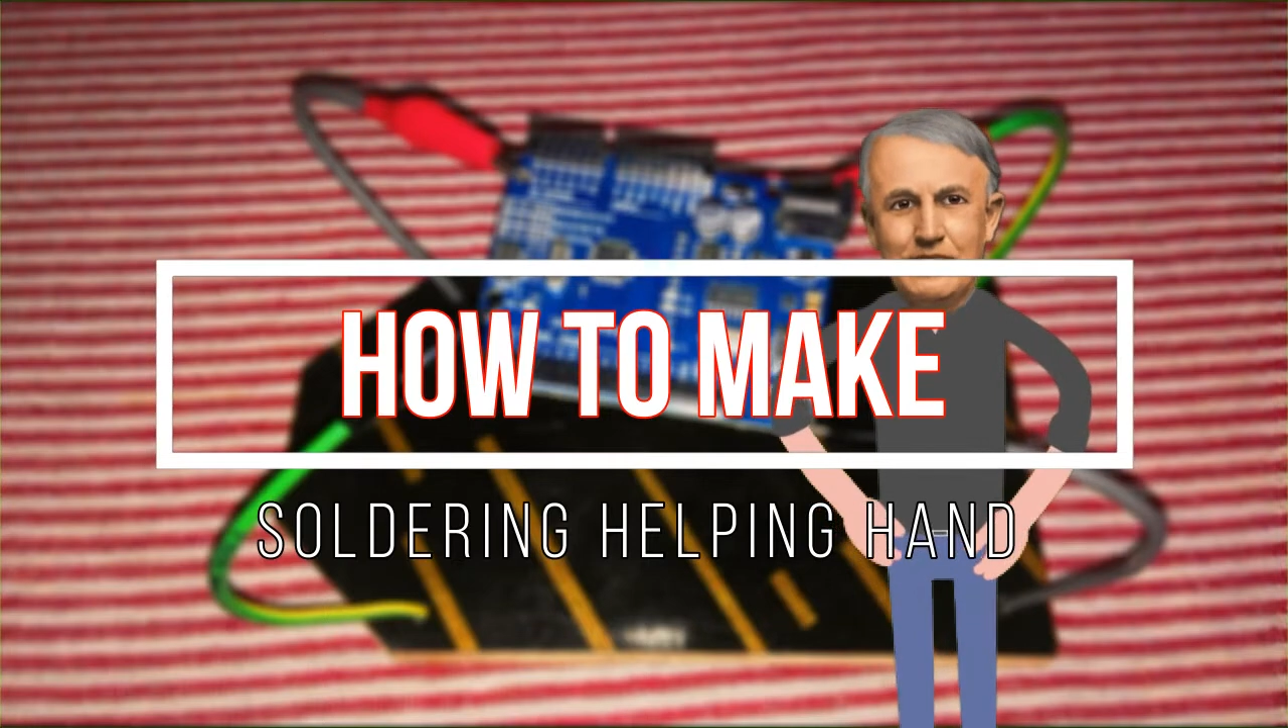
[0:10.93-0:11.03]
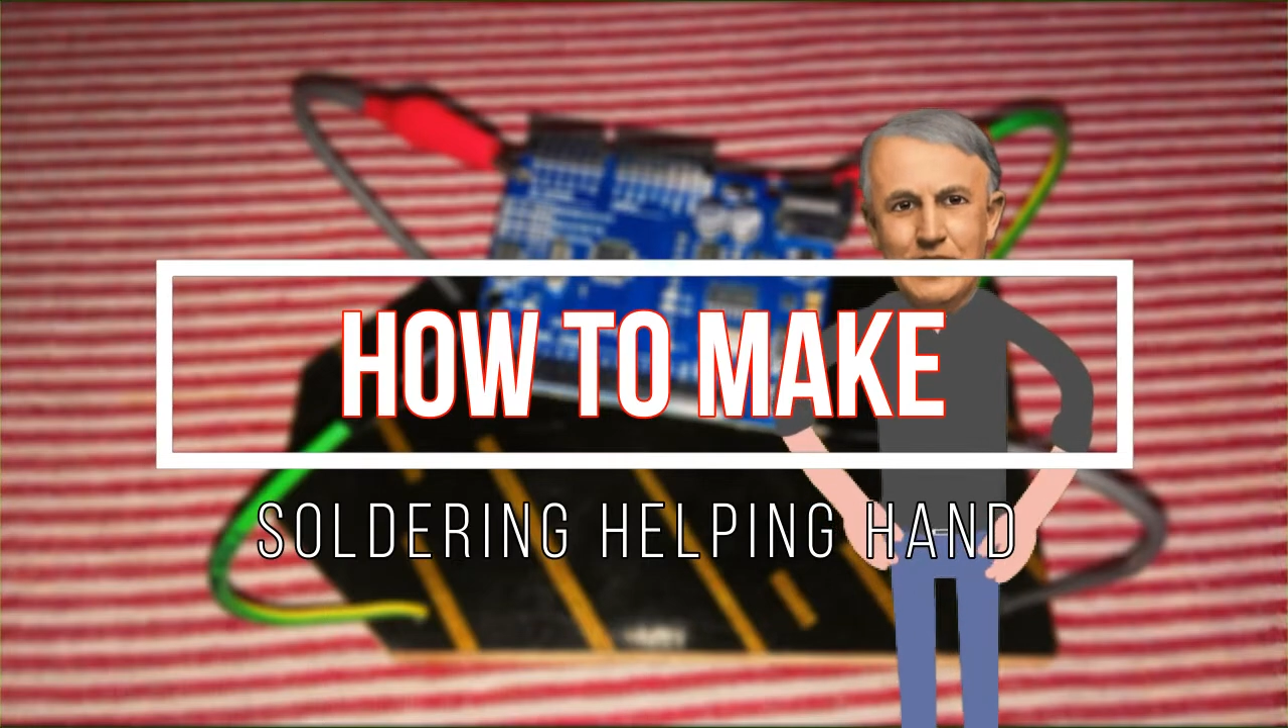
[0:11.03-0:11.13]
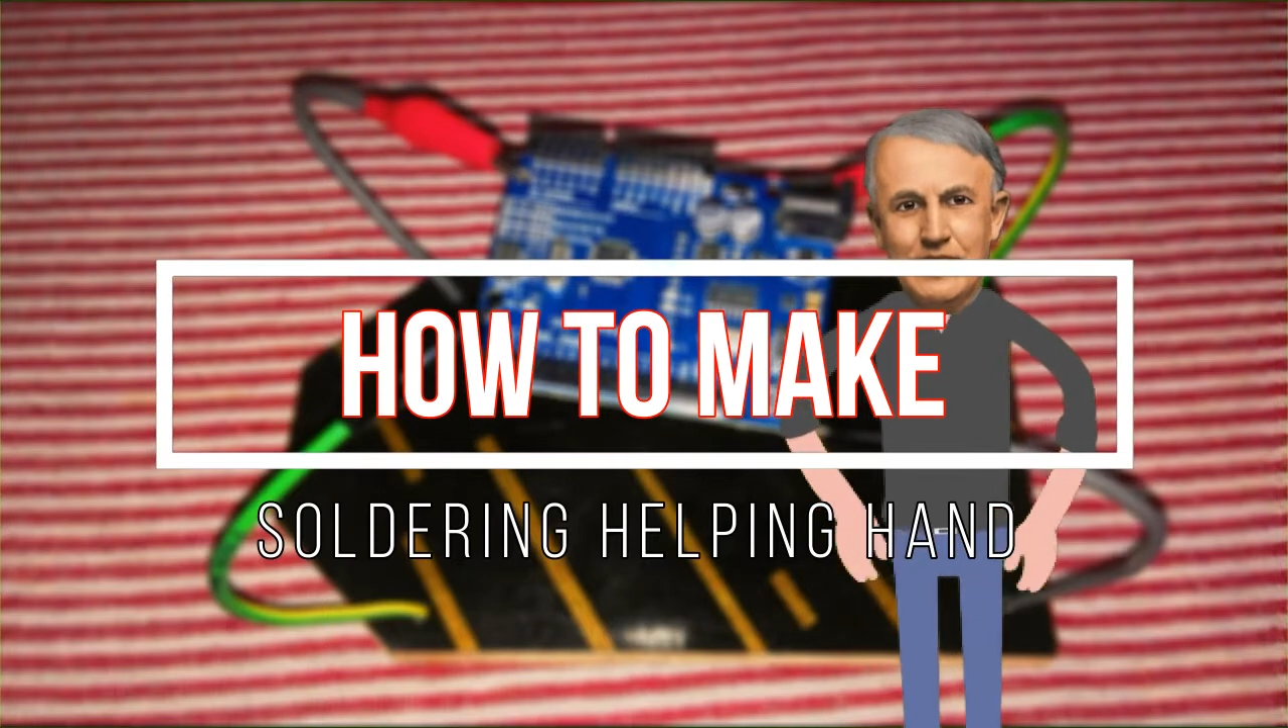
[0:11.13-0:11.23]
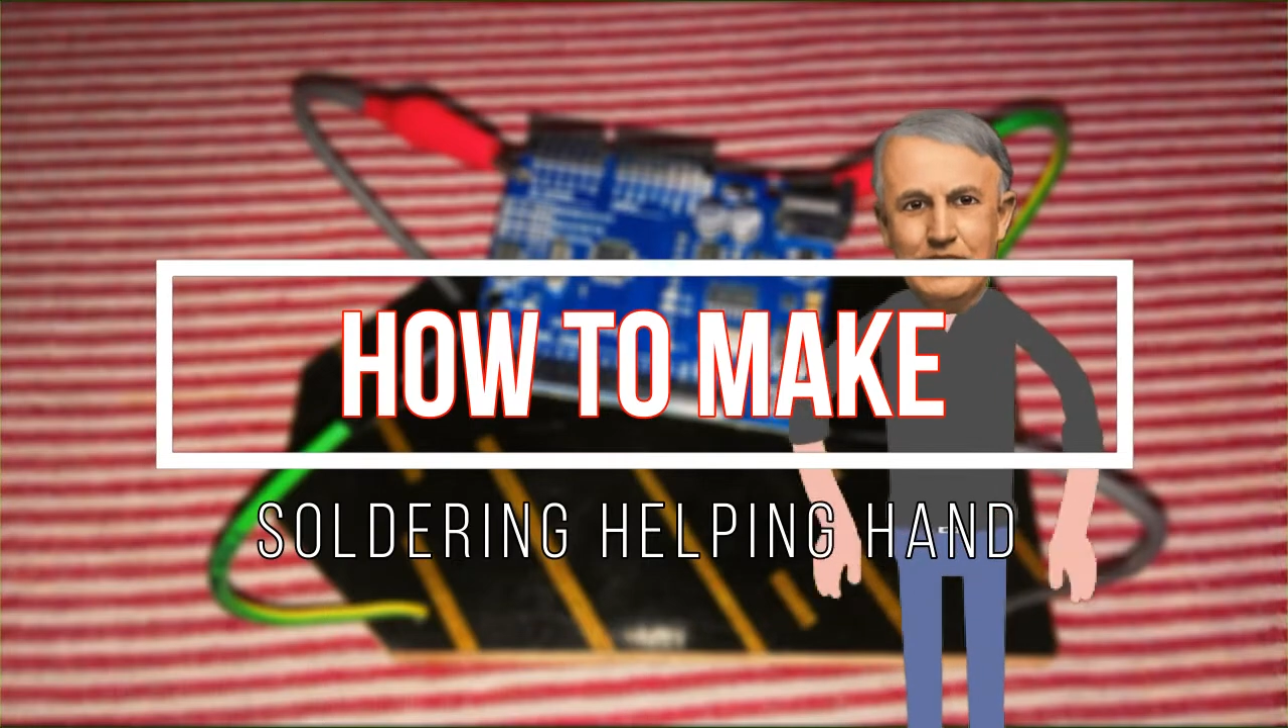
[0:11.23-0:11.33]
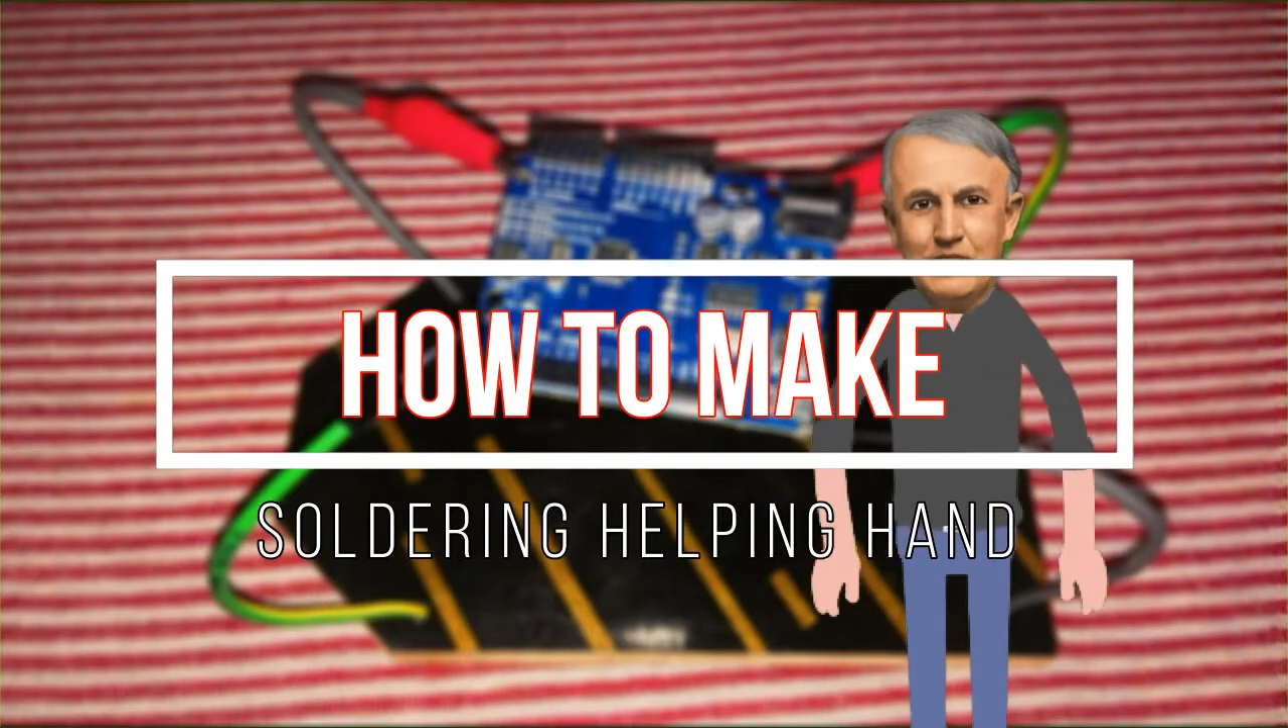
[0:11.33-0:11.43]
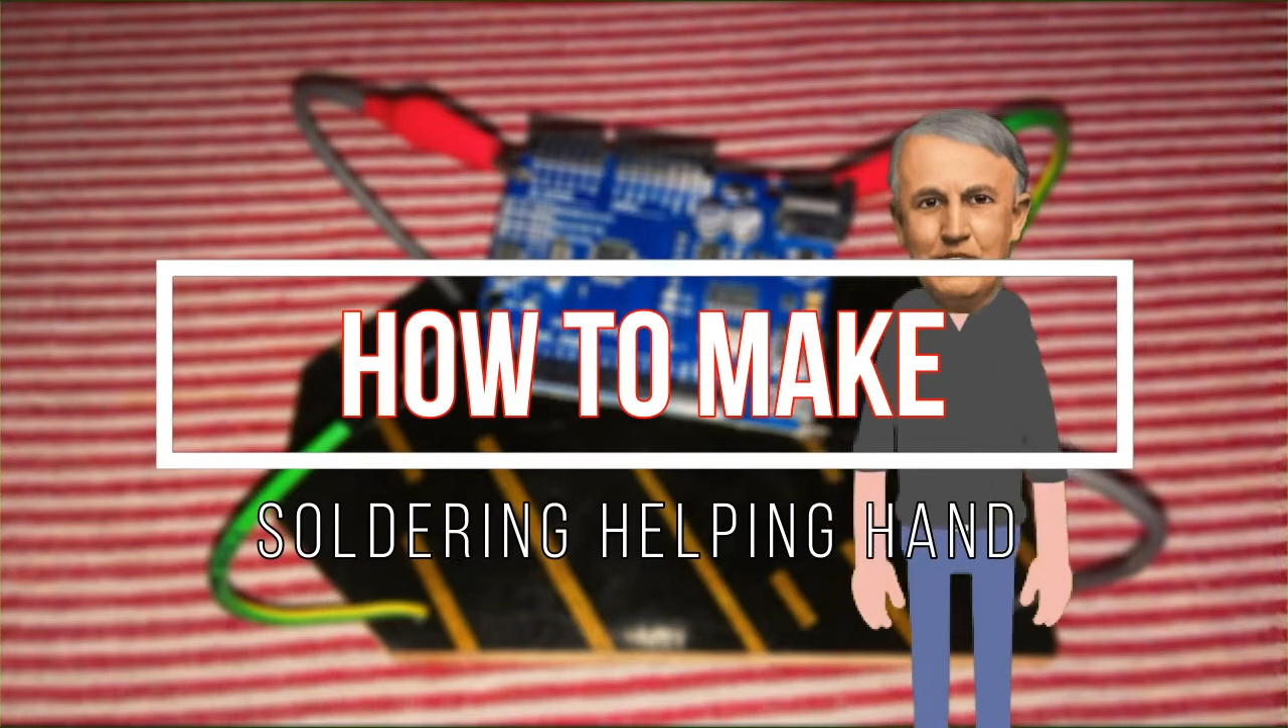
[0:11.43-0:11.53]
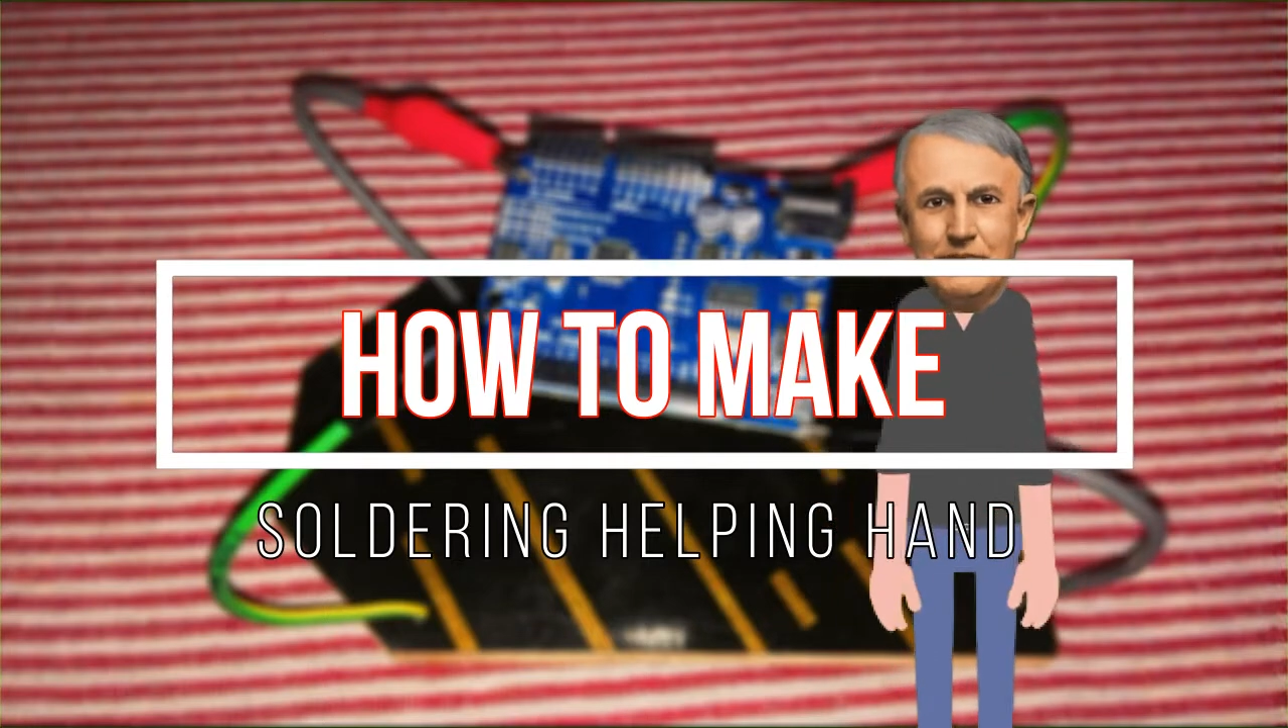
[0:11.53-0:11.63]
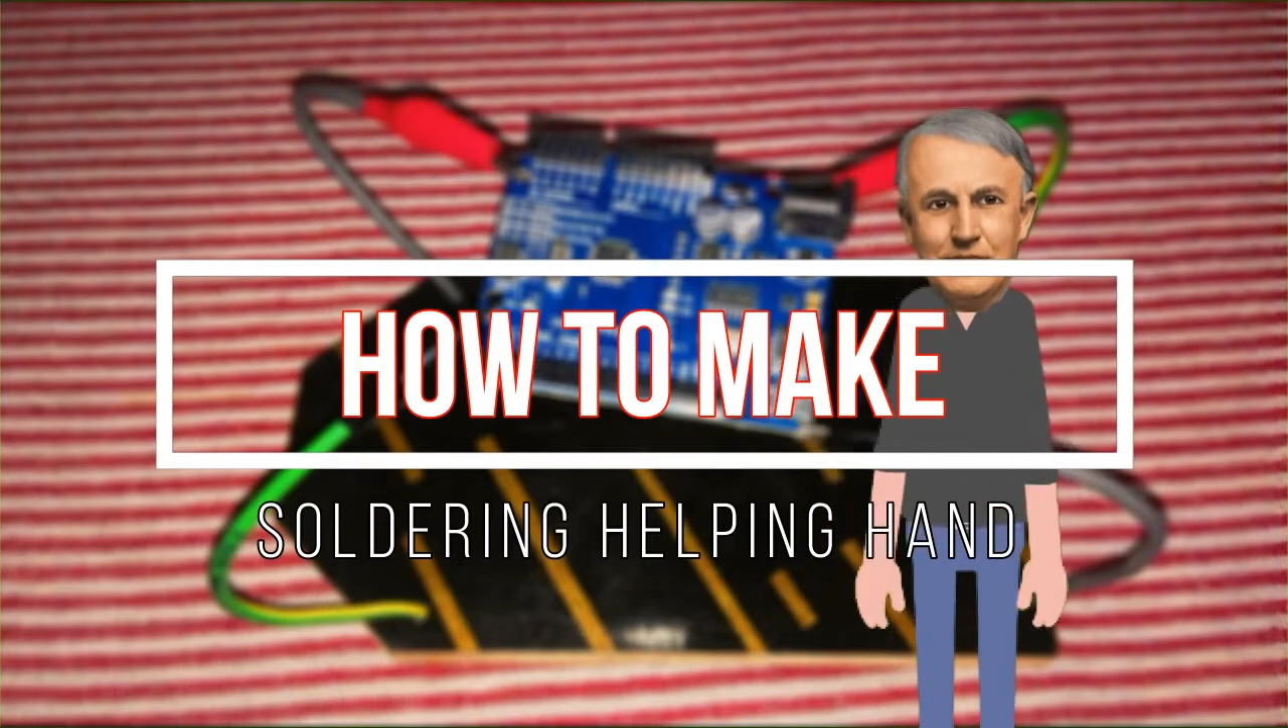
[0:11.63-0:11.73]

சீரீஸை